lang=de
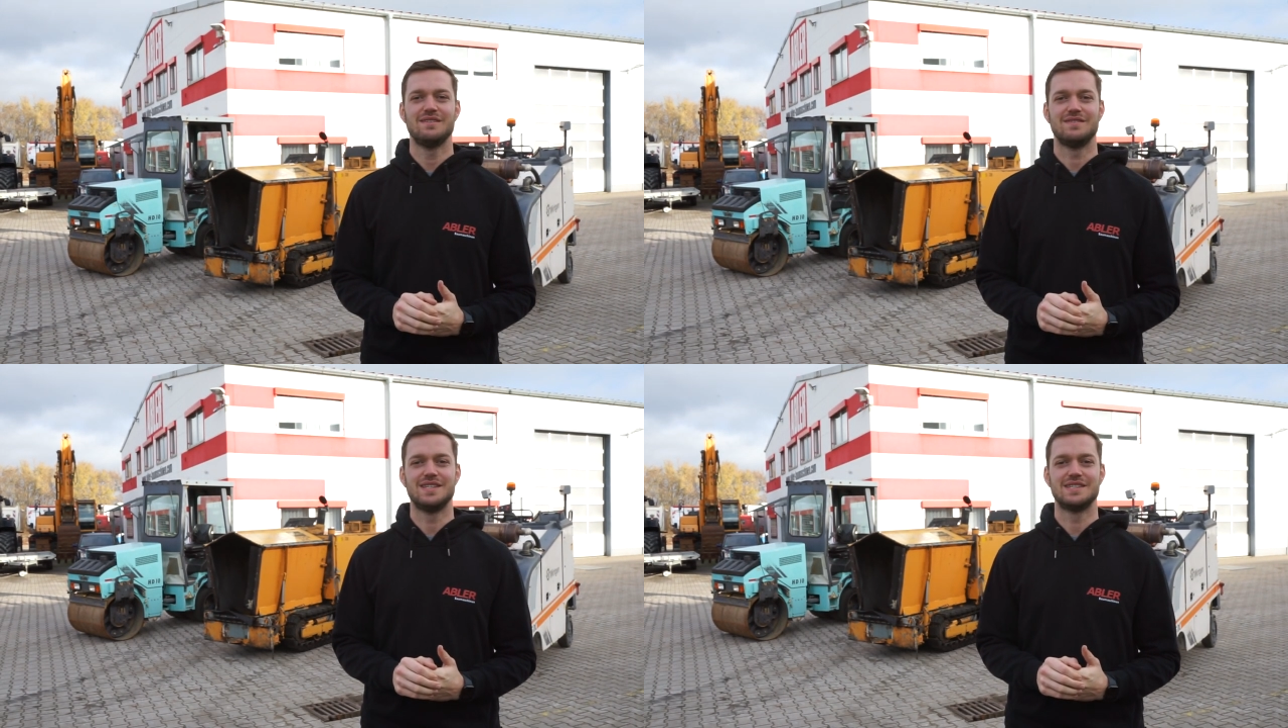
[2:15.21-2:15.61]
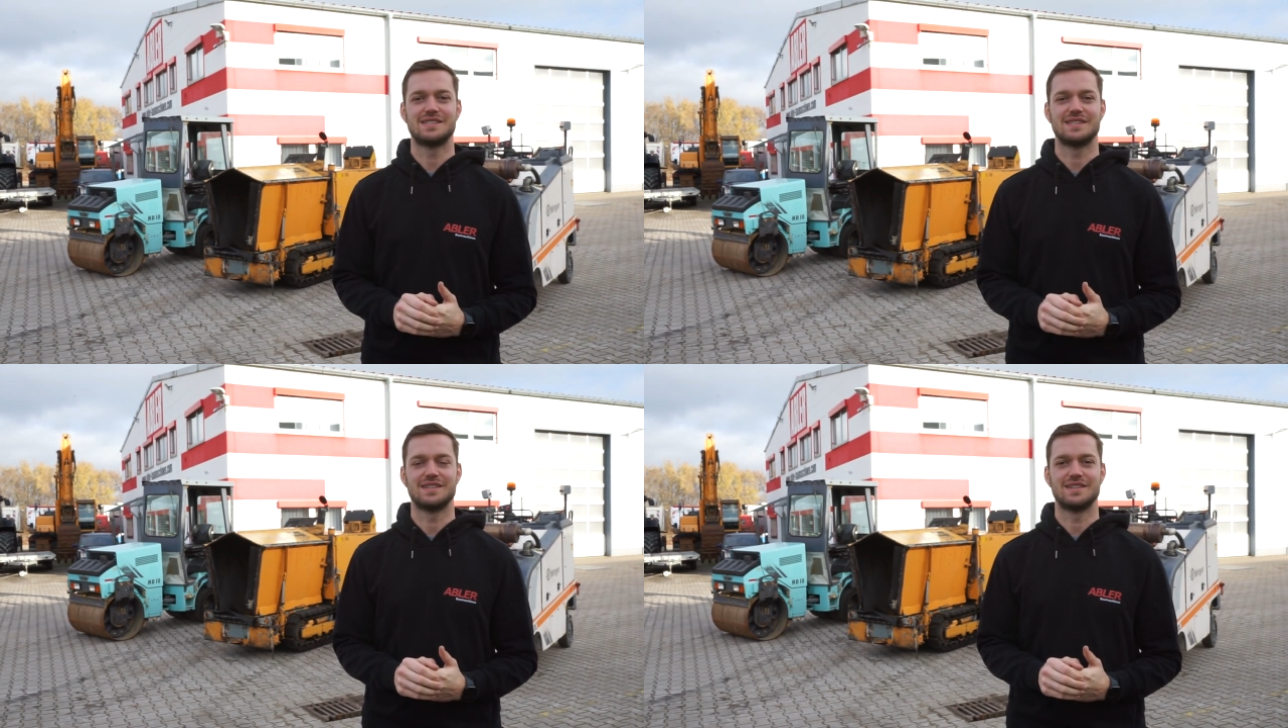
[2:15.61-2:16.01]
wie
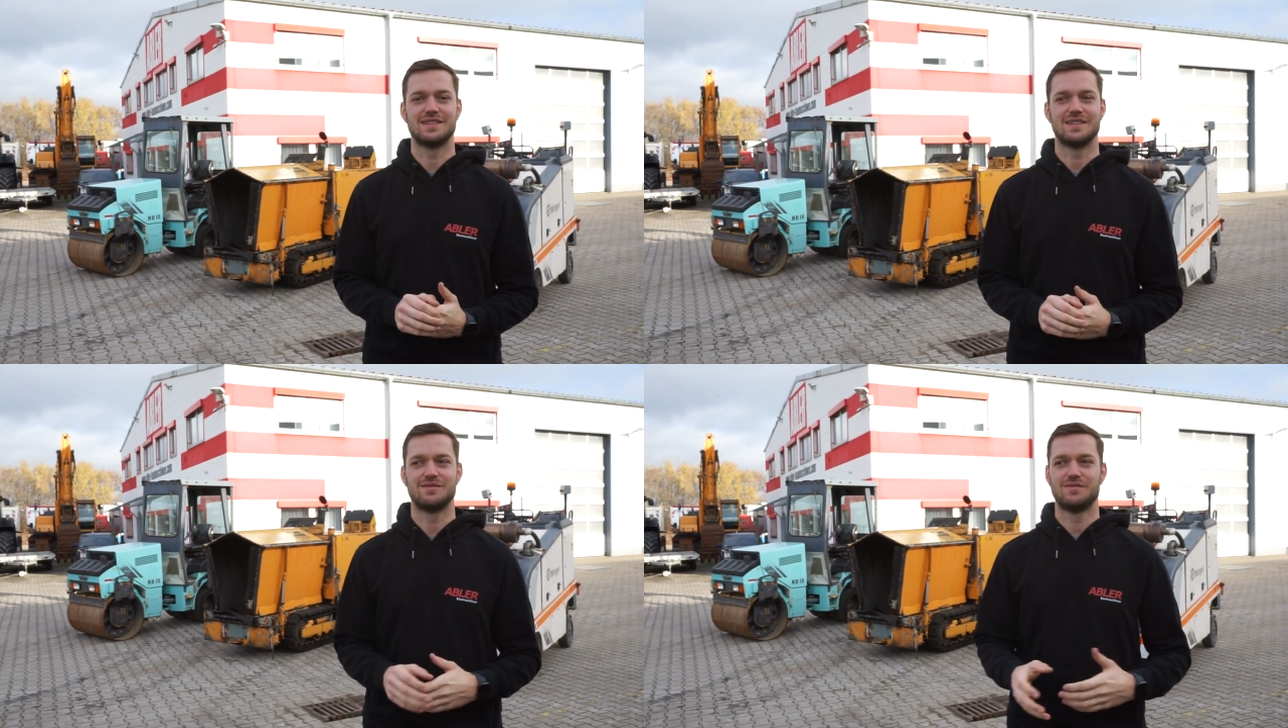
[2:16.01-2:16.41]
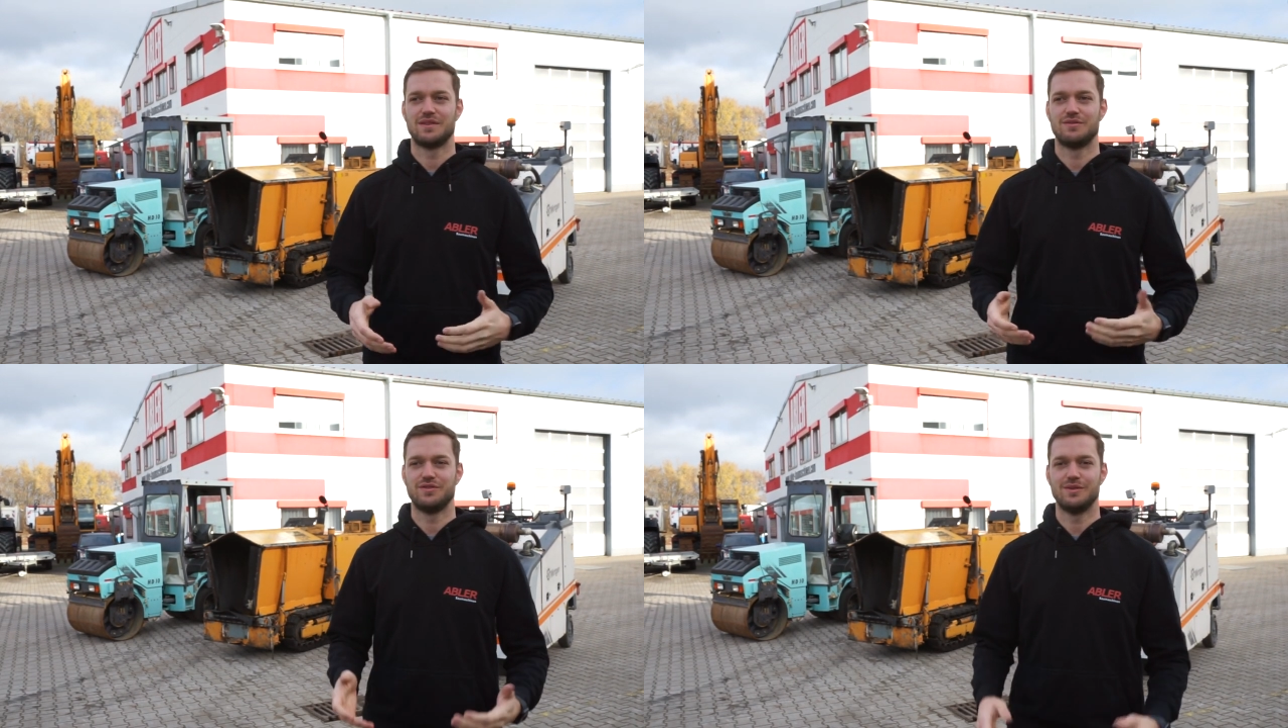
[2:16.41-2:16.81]
das, äh,
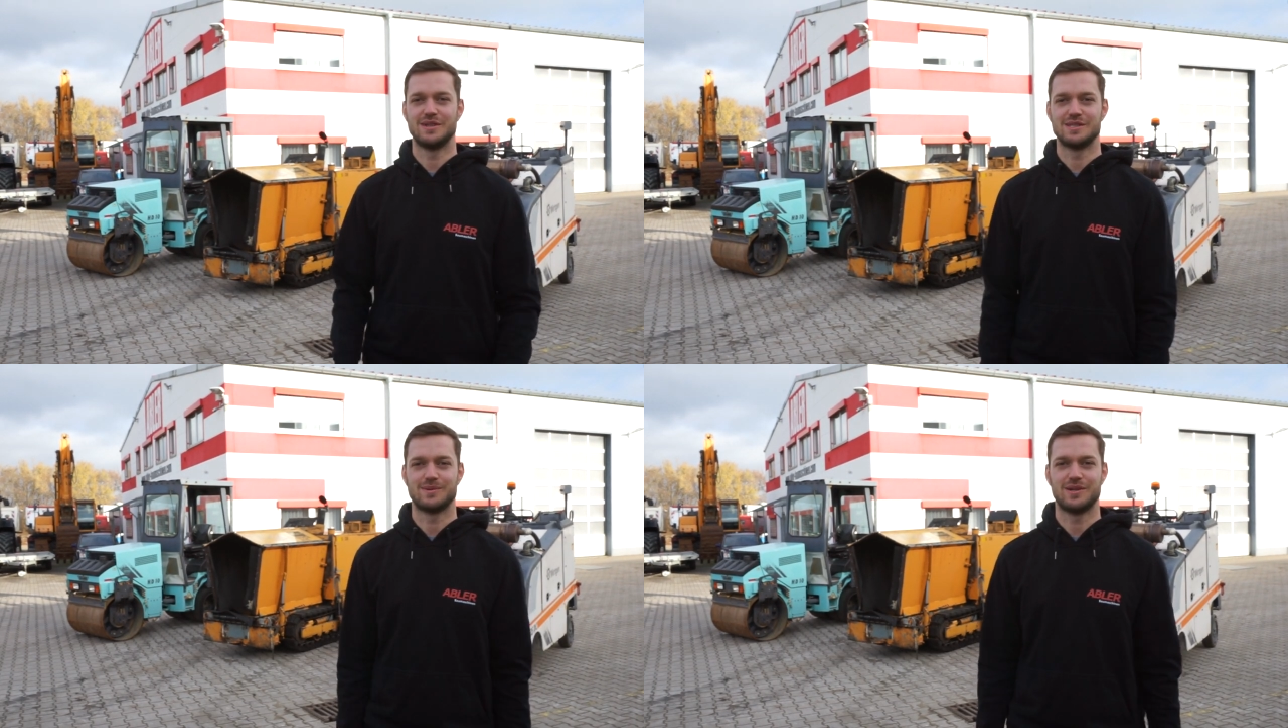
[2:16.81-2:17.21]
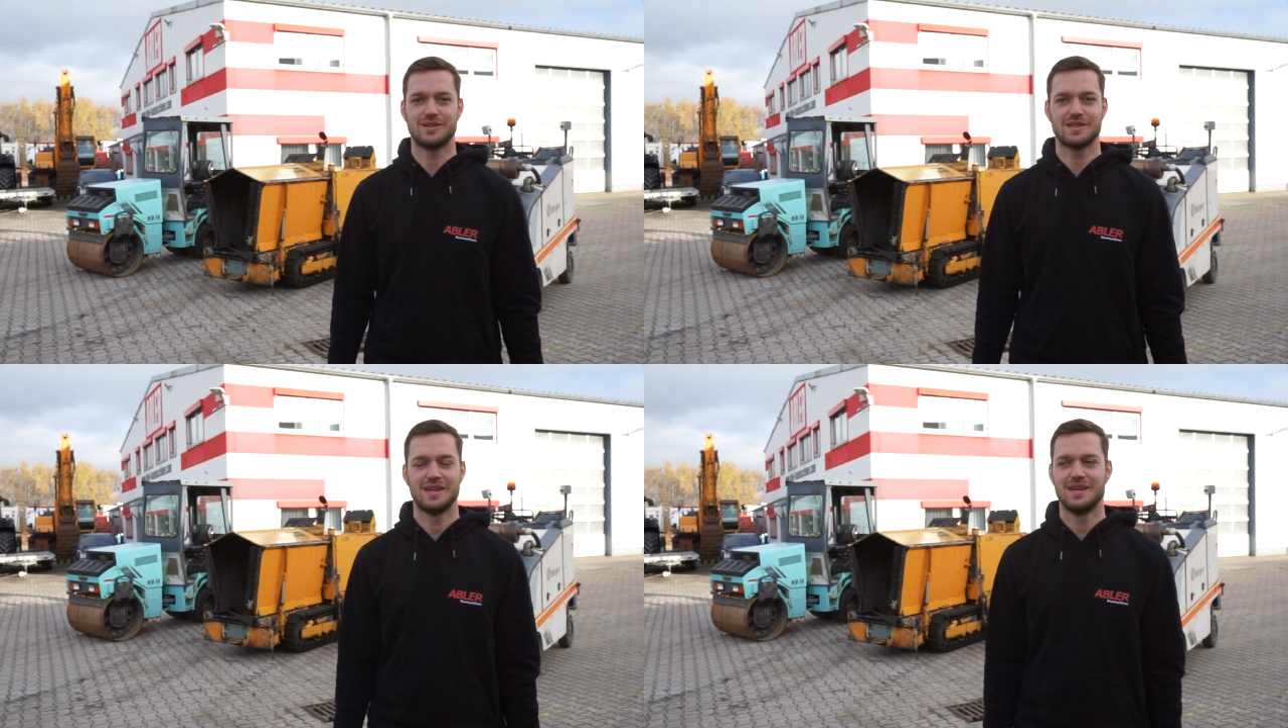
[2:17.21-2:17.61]
wofür man das braucht,